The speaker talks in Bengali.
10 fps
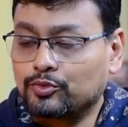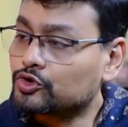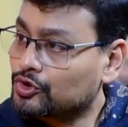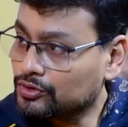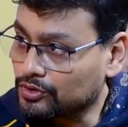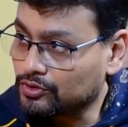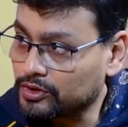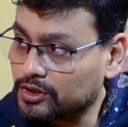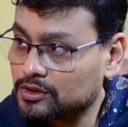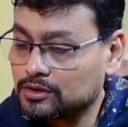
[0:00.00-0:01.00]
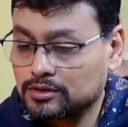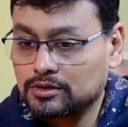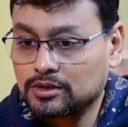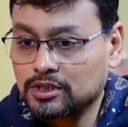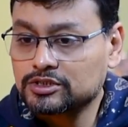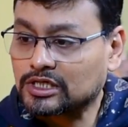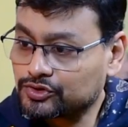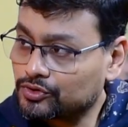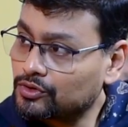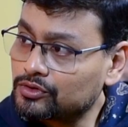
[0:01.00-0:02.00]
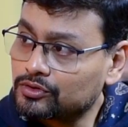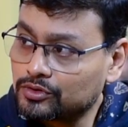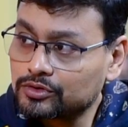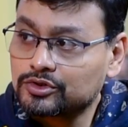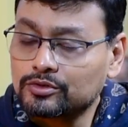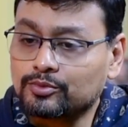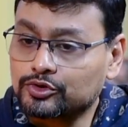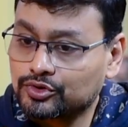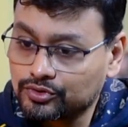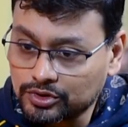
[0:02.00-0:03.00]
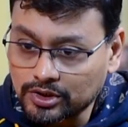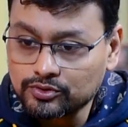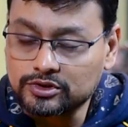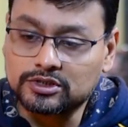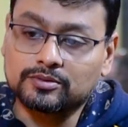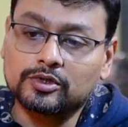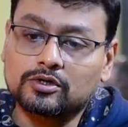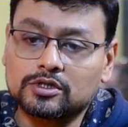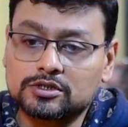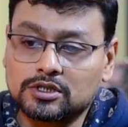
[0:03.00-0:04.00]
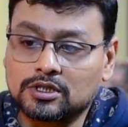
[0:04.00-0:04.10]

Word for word: পছন্দ করি স্বাচ্ছন্দ্য তো রয়েছে পছন্দটাও রয়েছে বিকজ